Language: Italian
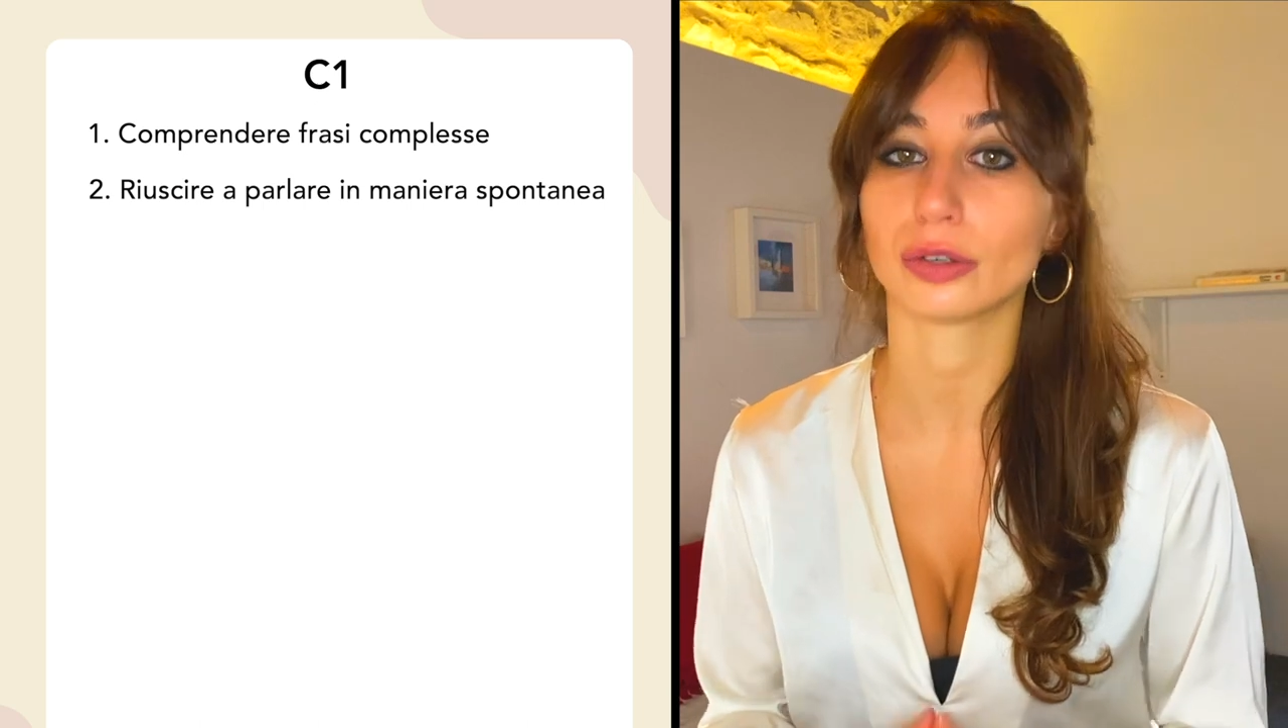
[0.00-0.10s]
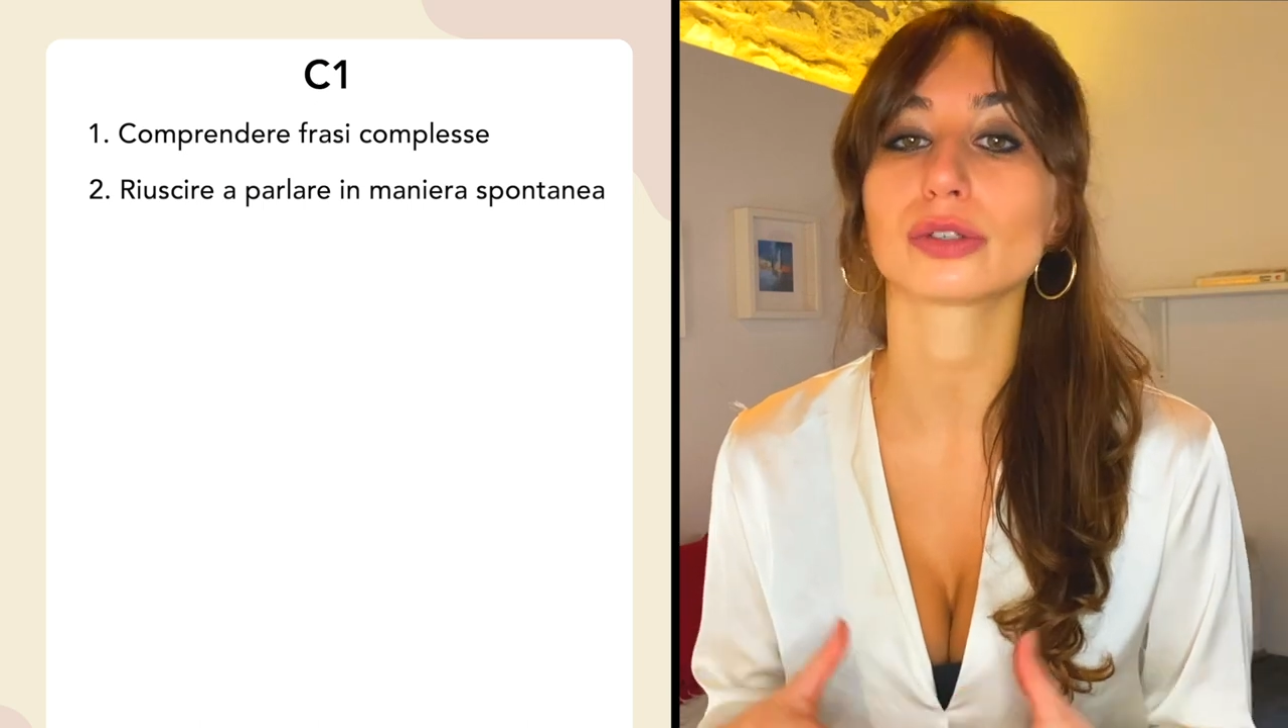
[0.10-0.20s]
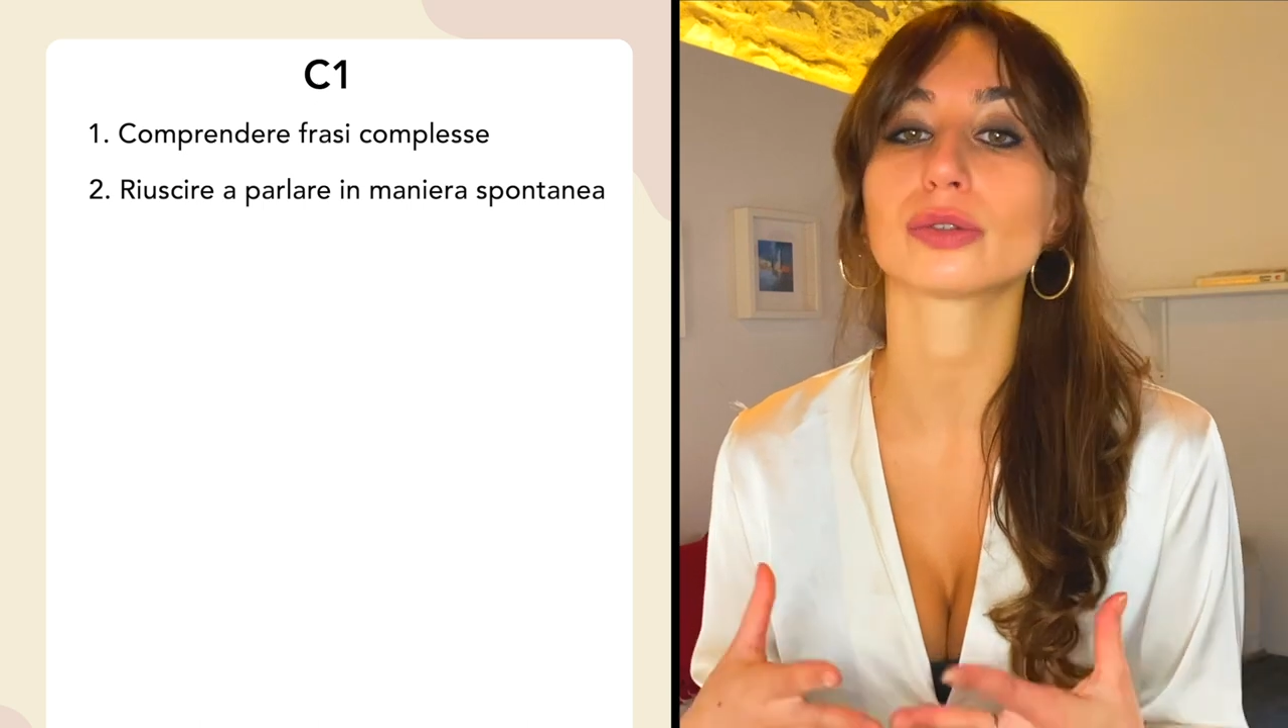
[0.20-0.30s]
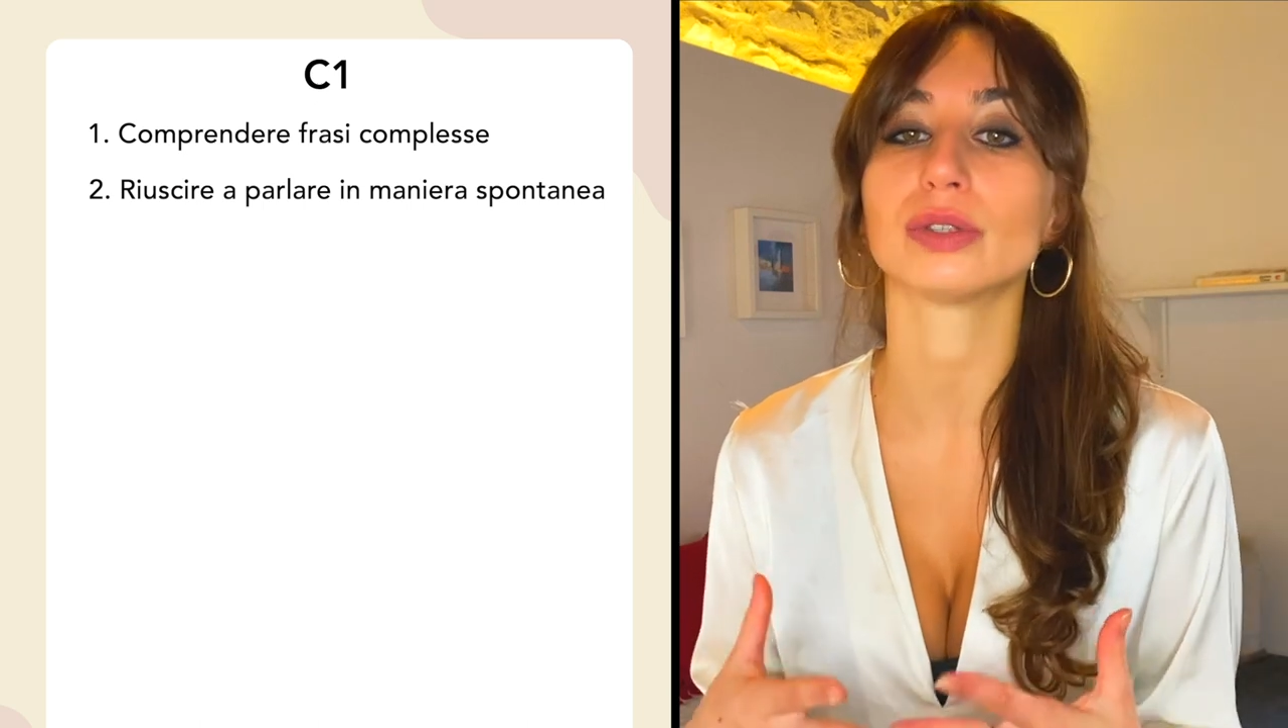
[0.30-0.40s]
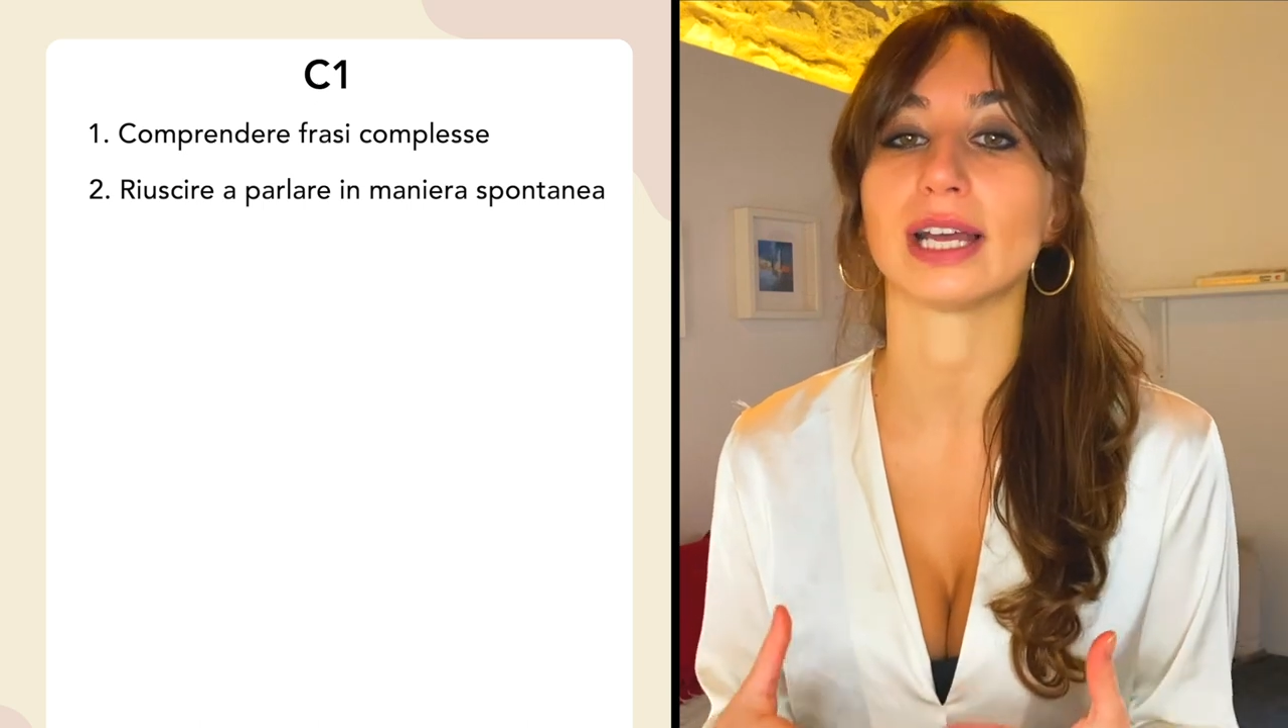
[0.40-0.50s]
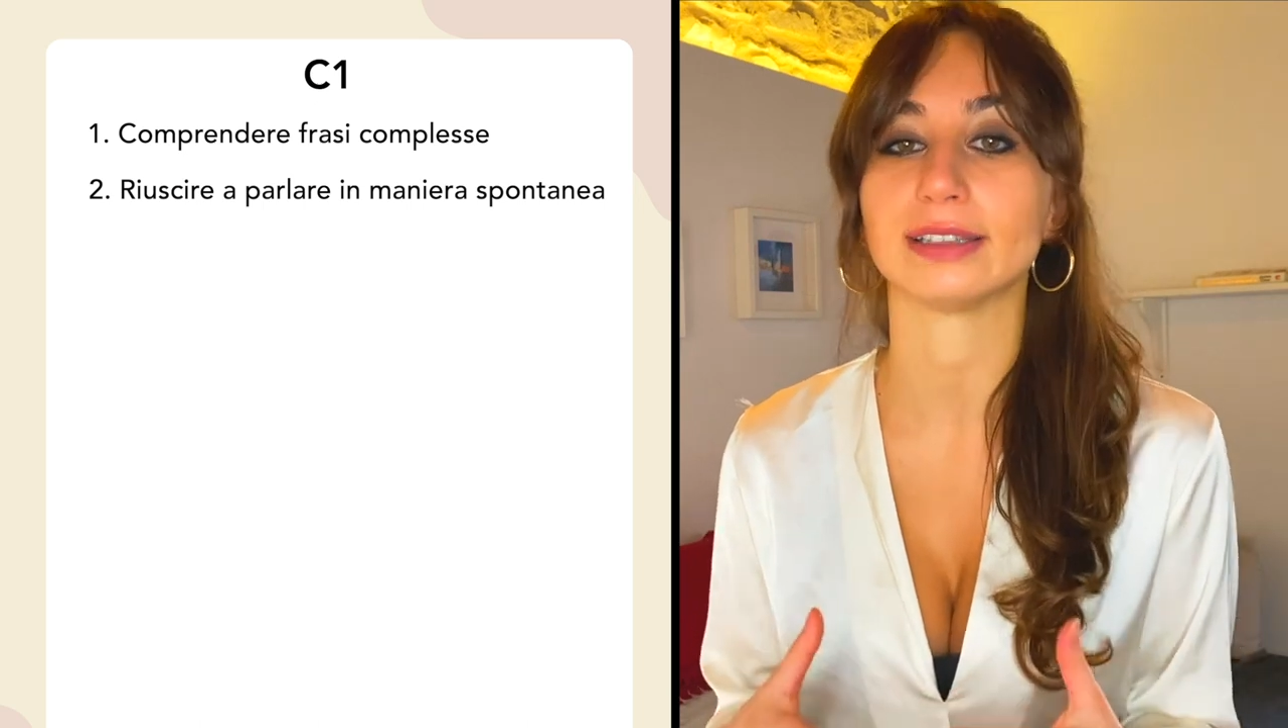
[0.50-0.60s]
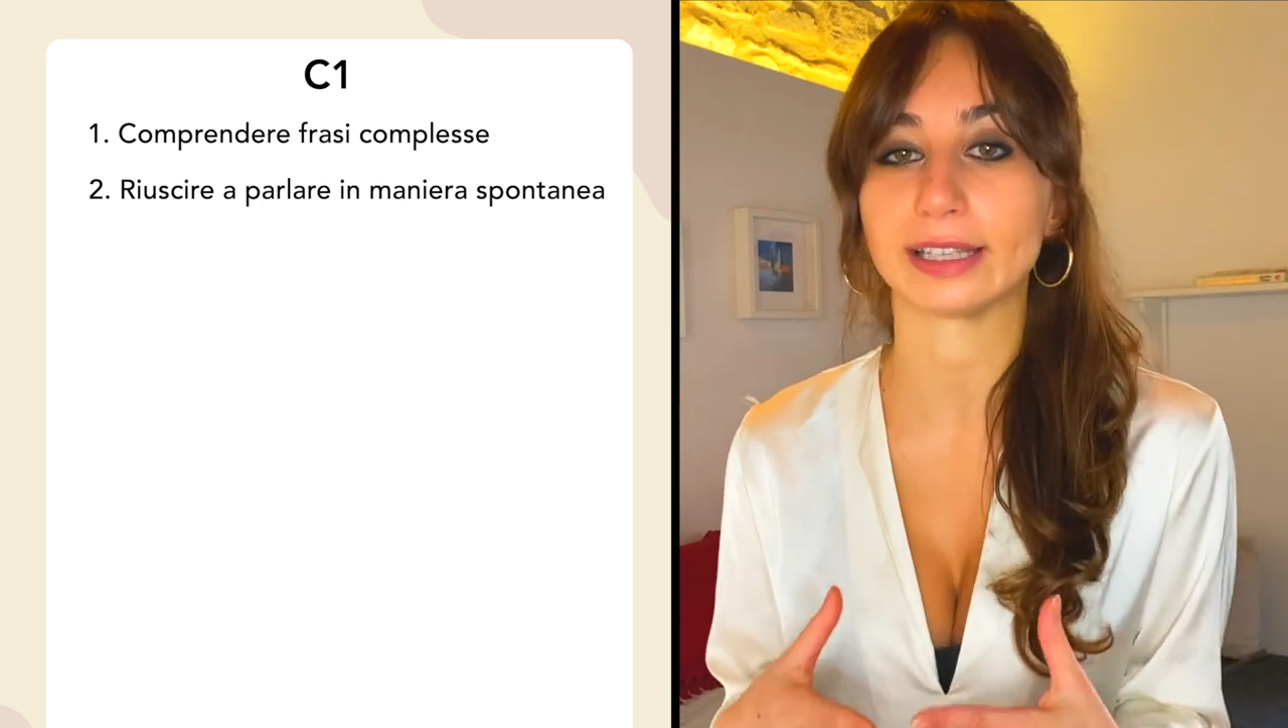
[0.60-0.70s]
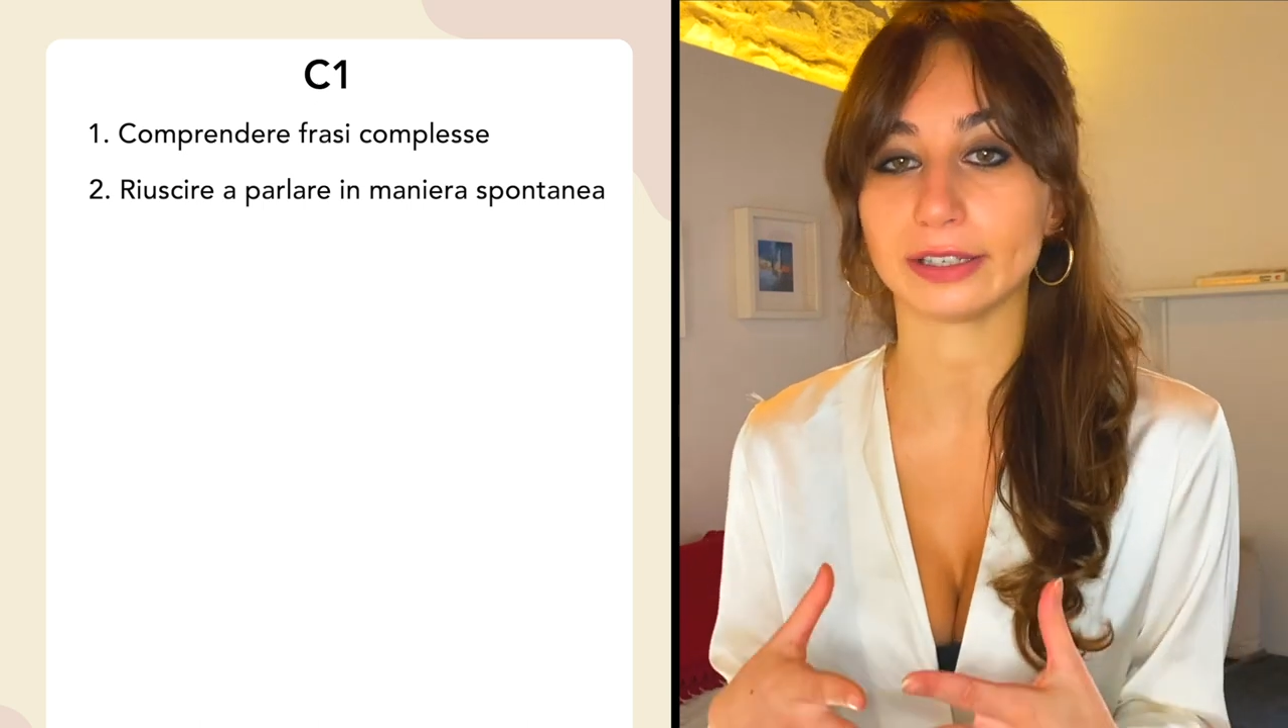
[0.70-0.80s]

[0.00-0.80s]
lo studente